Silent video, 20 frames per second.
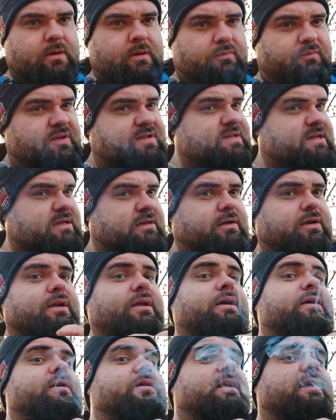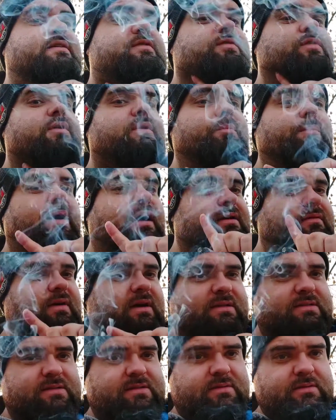Wie gesagt, Leute, lasst euren Bart
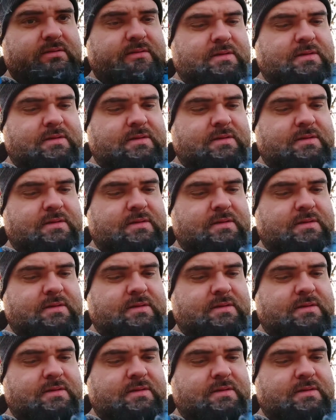wachsen.